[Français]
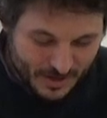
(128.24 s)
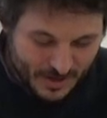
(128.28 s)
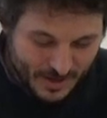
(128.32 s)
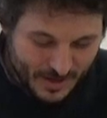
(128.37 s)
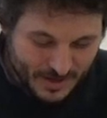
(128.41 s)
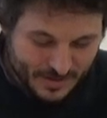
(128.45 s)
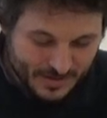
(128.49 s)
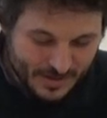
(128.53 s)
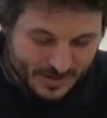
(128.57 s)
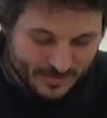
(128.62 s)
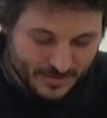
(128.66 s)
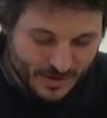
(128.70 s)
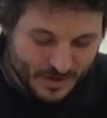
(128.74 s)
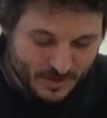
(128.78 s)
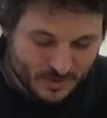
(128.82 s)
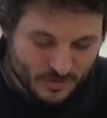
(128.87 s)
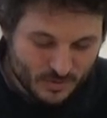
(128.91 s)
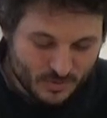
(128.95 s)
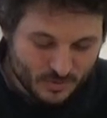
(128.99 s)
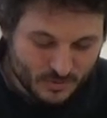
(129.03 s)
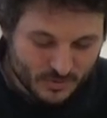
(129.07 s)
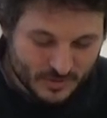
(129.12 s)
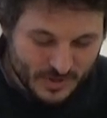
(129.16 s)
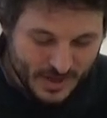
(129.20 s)
à travers le
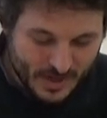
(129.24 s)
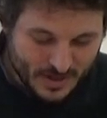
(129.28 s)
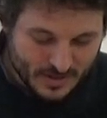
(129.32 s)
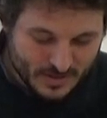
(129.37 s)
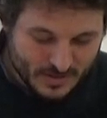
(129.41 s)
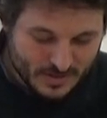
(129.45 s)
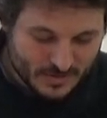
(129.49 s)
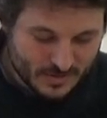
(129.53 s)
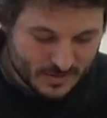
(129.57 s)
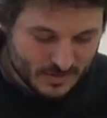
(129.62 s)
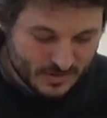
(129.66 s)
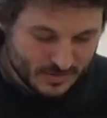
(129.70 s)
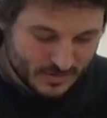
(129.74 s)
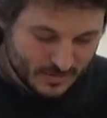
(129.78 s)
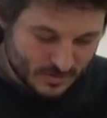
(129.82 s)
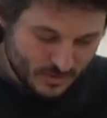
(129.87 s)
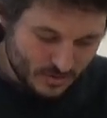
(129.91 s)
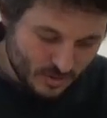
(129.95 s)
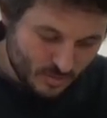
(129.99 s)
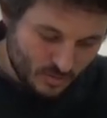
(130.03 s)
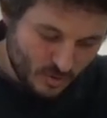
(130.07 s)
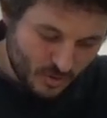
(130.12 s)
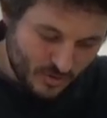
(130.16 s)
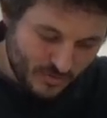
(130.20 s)
contexte,
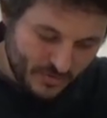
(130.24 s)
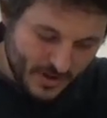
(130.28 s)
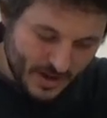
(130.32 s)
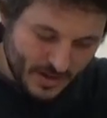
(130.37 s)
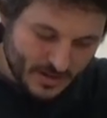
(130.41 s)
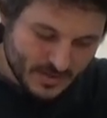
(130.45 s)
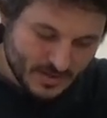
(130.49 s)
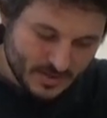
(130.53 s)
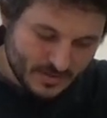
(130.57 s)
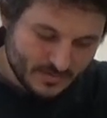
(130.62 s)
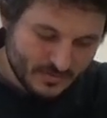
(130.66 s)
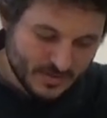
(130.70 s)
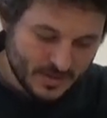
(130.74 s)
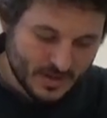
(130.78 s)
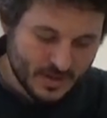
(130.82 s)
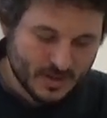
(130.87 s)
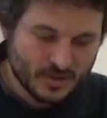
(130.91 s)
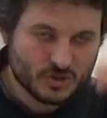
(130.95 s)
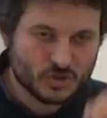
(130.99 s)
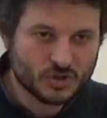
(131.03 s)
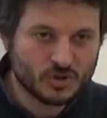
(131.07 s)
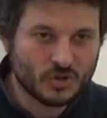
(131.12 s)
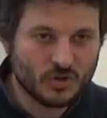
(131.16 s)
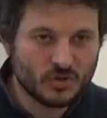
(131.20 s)
le mot va activer un
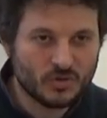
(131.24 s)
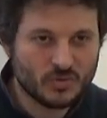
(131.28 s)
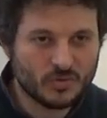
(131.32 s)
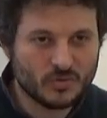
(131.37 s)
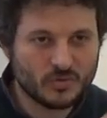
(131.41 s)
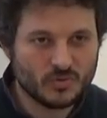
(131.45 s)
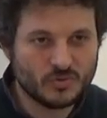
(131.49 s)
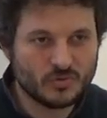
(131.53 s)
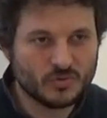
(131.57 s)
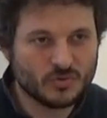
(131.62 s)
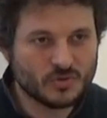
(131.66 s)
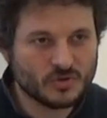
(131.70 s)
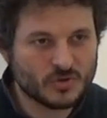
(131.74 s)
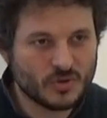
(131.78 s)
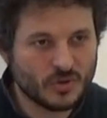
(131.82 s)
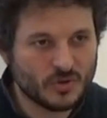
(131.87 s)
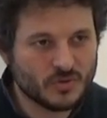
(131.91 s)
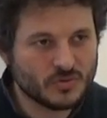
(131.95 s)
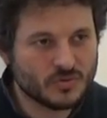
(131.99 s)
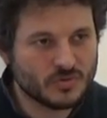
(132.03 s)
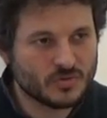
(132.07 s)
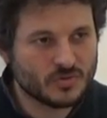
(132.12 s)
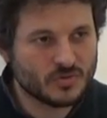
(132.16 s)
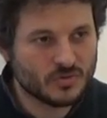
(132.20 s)
champ de
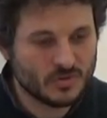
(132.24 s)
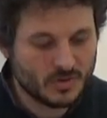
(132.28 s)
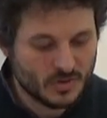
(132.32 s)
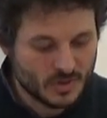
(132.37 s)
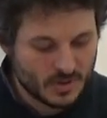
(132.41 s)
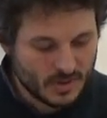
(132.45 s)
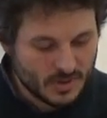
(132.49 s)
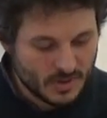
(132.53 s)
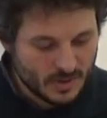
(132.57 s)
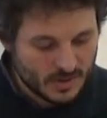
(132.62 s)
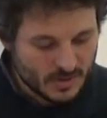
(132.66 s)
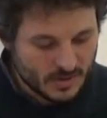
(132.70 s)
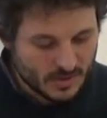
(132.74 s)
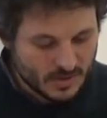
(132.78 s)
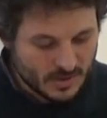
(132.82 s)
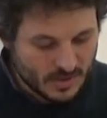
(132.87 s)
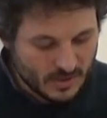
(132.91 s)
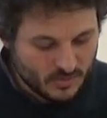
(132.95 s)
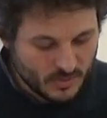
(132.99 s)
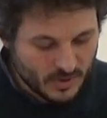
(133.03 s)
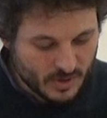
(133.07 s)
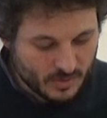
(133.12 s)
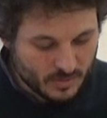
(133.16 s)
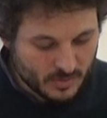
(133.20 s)
sens qui,
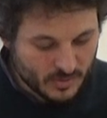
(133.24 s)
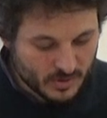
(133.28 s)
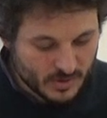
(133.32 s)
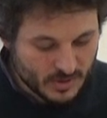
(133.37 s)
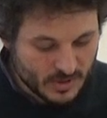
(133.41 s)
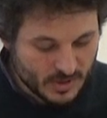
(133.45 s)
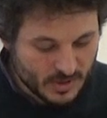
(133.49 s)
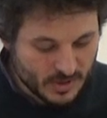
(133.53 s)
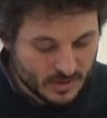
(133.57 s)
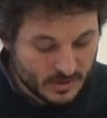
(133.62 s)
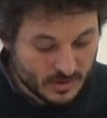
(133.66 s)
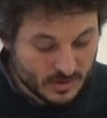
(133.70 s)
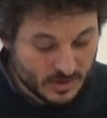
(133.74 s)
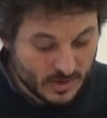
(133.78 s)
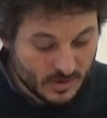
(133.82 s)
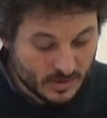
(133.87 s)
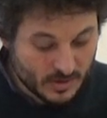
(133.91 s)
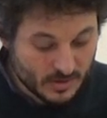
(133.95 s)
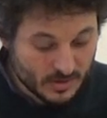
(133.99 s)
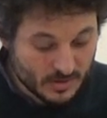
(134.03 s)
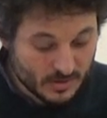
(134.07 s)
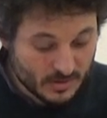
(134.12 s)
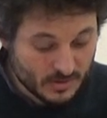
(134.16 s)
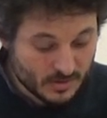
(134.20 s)
lui est,
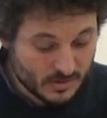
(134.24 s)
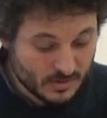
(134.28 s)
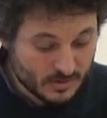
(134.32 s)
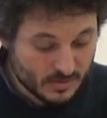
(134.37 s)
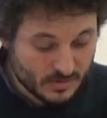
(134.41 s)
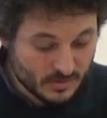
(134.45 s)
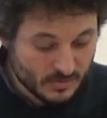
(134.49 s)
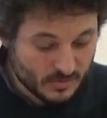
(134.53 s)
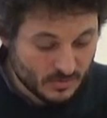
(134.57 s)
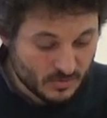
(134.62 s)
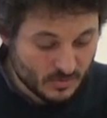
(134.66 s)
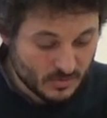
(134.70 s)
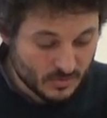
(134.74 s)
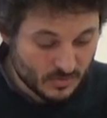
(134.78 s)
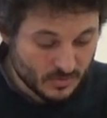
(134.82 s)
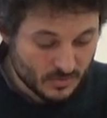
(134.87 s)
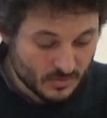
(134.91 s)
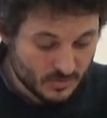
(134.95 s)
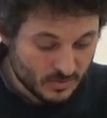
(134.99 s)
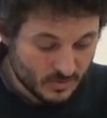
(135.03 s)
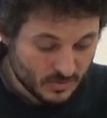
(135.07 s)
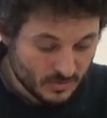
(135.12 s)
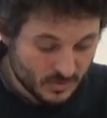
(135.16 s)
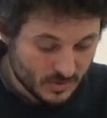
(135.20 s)
qui,
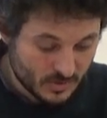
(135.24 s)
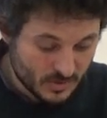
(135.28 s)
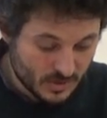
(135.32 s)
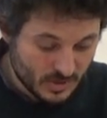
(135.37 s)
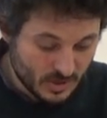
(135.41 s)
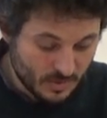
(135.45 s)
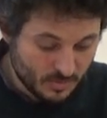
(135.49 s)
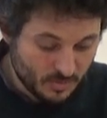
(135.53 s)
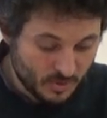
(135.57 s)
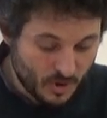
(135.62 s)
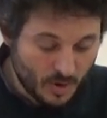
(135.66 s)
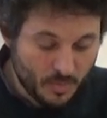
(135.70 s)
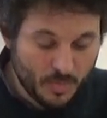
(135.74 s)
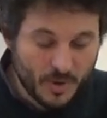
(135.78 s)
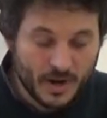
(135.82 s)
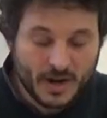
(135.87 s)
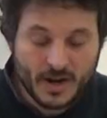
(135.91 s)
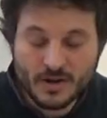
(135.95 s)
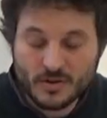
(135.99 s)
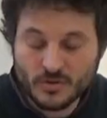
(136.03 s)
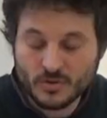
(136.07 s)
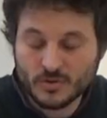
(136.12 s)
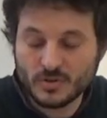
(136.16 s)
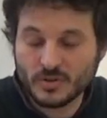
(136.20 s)
est, propre à
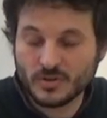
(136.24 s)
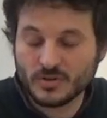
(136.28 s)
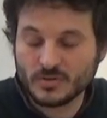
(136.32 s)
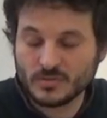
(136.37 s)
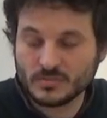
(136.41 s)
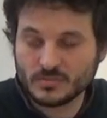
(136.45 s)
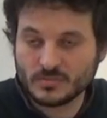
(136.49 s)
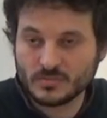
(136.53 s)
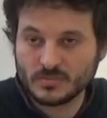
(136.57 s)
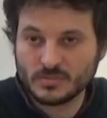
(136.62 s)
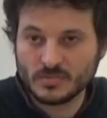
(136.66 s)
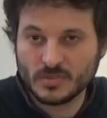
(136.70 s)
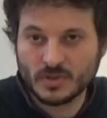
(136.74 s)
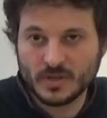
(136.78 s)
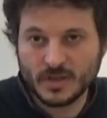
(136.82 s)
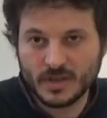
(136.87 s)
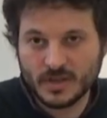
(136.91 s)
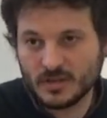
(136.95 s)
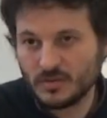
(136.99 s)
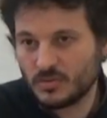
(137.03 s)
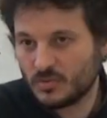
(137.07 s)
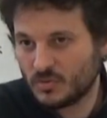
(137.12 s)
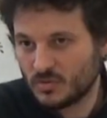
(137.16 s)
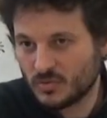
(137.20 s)
la langue
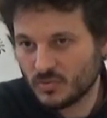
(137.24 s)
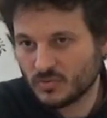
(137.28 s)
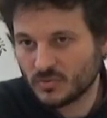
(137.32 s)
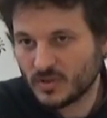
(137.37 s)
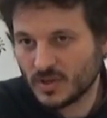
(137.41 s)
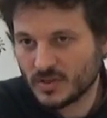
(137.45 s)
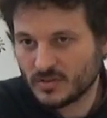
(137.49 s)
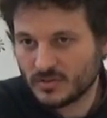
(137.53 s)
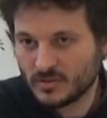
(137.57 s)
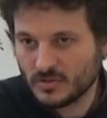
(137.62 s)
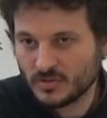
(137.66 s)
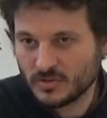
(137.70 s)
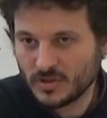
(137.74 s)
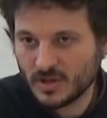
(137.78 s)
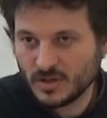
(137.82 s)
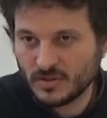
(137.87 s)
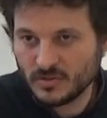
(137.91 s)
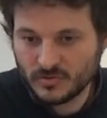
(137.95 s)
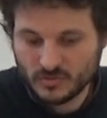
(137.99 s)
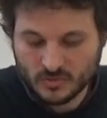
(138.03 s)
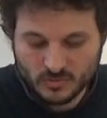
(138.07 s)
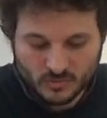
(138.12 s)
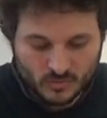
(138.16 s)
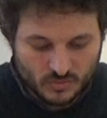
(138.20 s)
et au contexte dans lequel
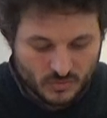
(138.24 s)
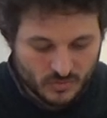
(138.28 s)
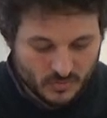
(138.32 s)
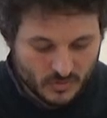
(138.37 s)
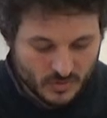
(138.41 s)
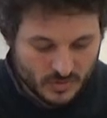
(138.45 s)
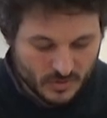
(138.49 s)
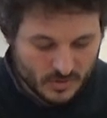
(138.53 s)
il se trouve.